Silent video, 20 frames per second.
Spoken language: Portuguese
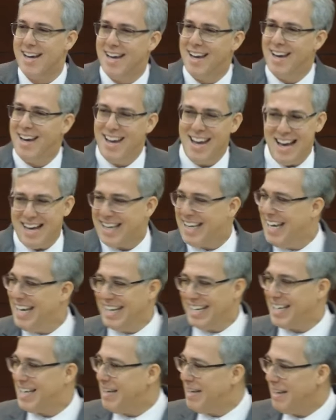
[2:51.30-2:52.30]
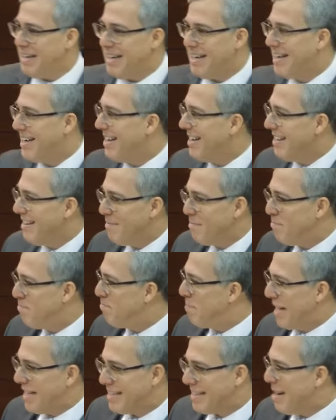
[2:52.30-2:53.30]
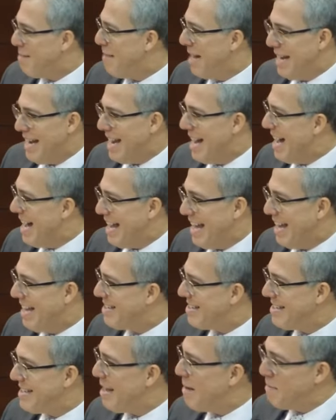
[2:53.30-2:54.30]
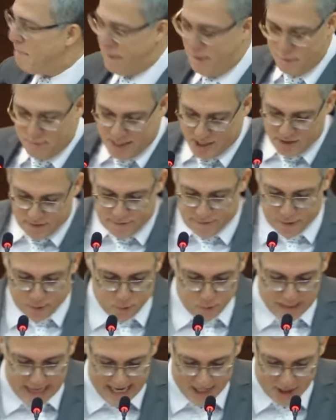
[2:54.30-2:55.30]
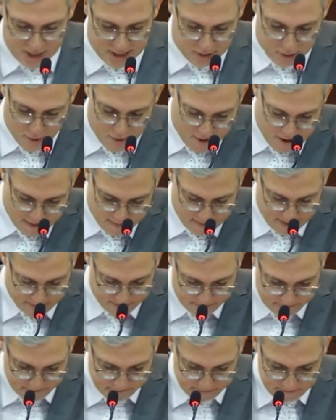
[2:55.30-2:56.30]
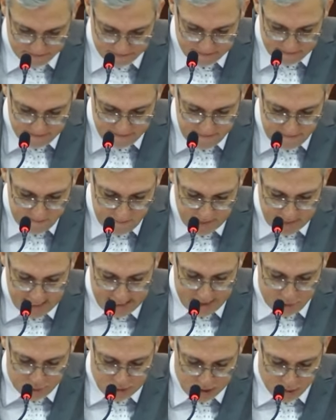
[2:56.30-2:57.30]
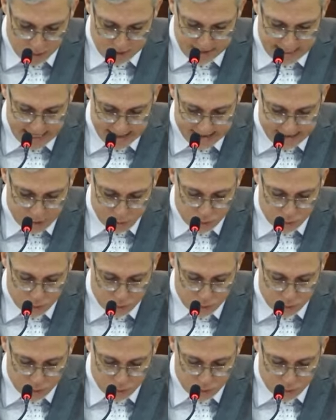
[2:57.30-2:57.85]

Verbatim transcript: É aquele que para trabalhar é sempre uma dificuldade enorme. E isso acontece com